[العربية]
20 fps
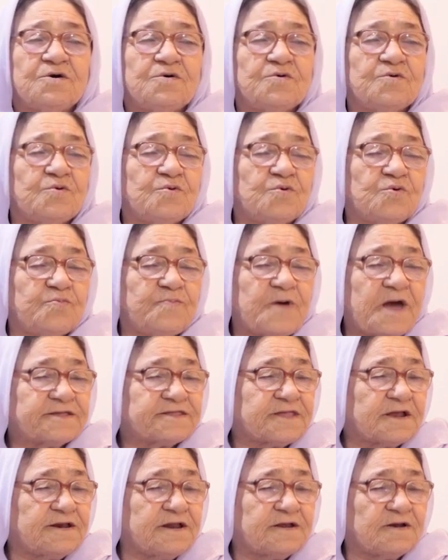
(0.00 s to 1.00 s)

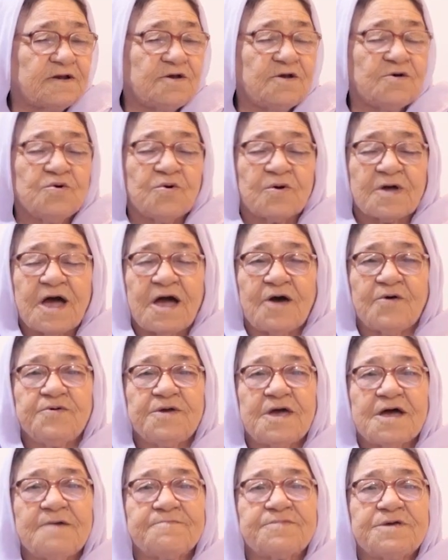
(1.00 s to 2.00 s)
وبيت له
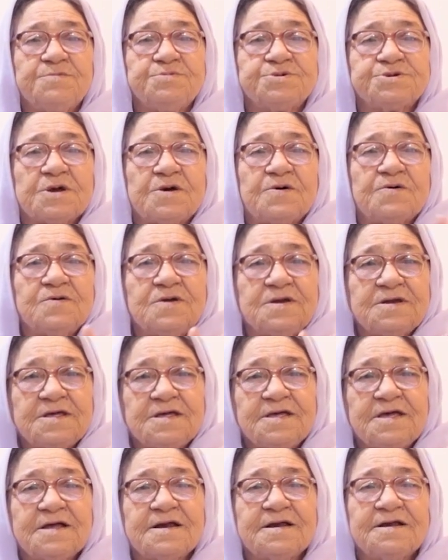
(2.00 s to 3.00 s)
هام هم مشاو
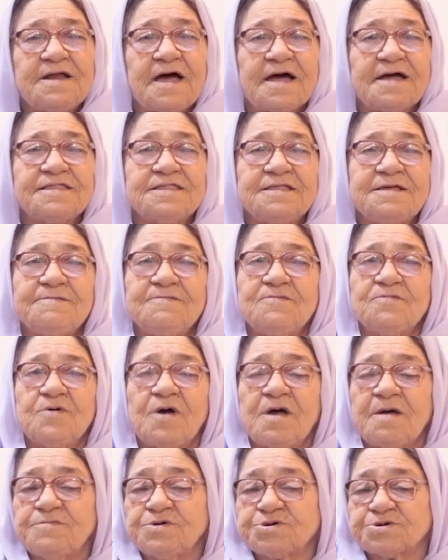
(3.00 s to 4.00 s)
لعند
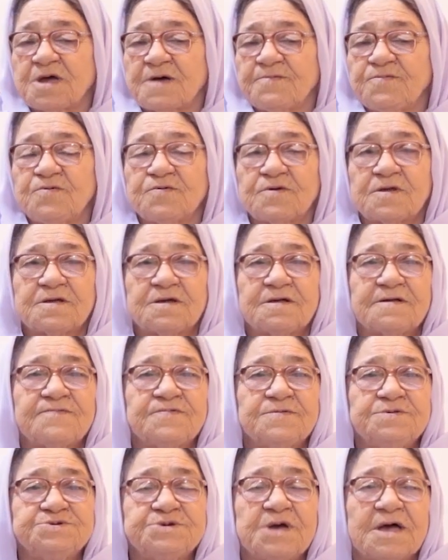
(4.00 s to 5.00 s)
هام يشخبون
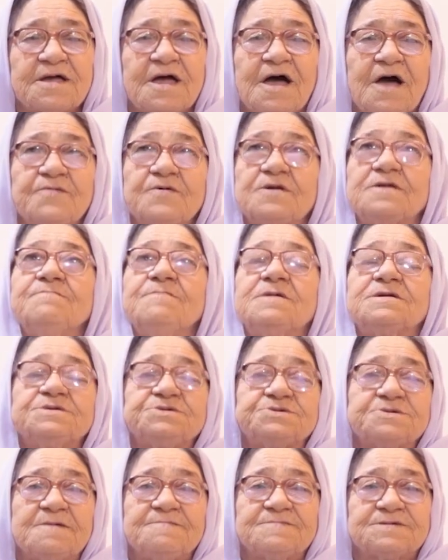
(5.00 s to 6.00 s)
فنجان قحوي لما
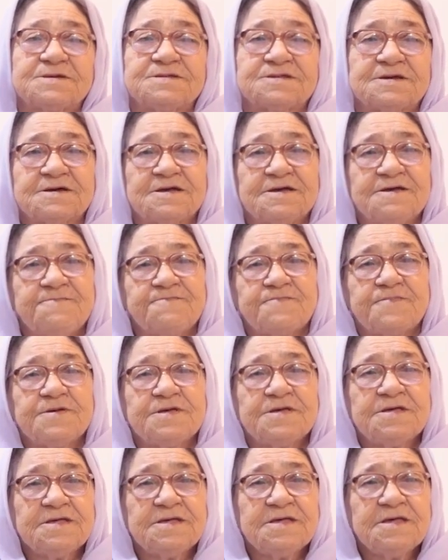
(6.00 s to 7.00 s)
الشمس تغيب
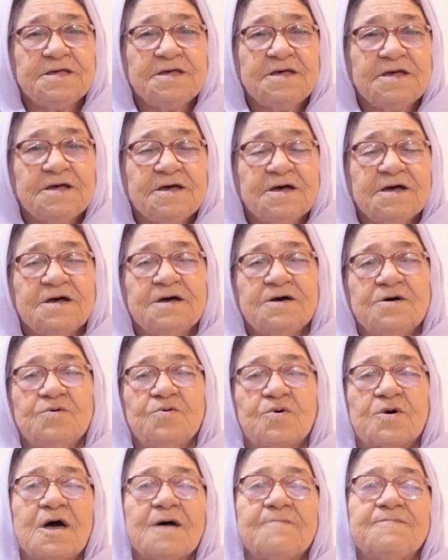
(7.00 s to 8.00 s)

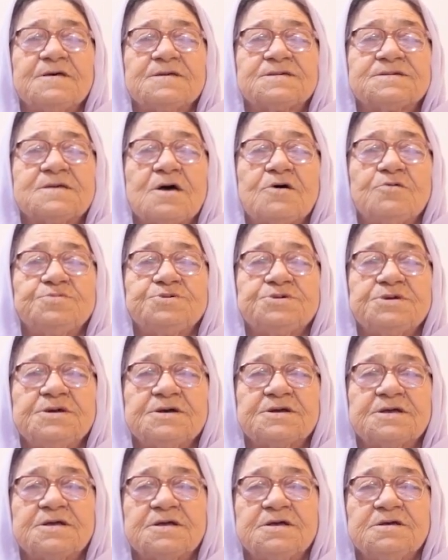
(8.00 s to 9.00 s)
وقبل الصوم
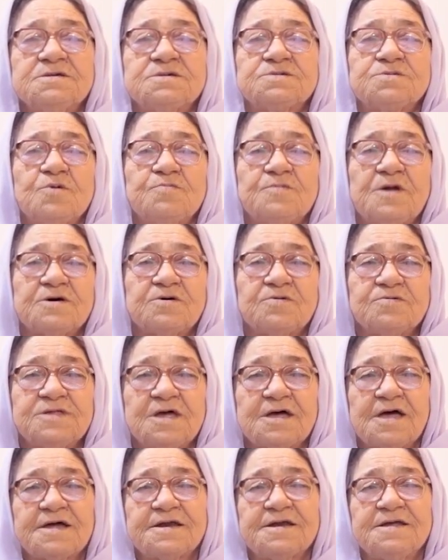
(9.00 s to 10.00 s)
شيك كنصوم
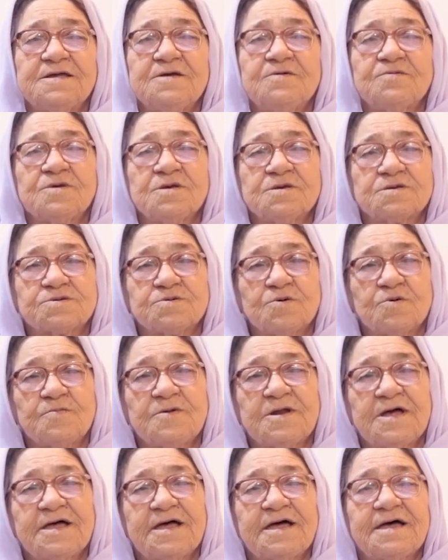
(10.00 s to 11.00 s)
لخداني وكنصوم